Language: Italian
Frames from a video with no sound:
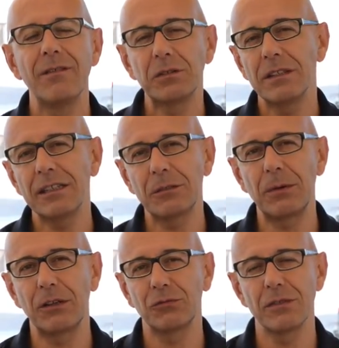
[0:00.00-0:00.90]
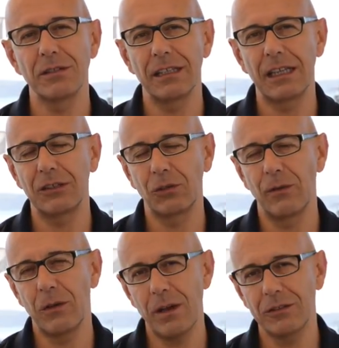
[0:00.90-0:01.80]
Il desktop è una soluzione che
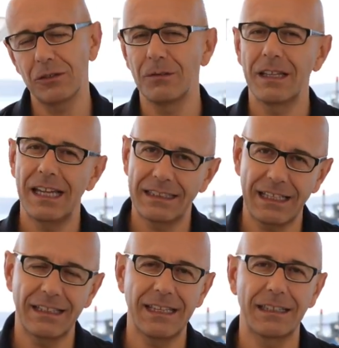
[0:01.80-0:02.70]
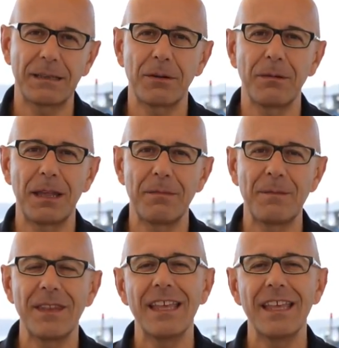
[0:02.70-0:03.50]
risolve questo e tanti altri problemi.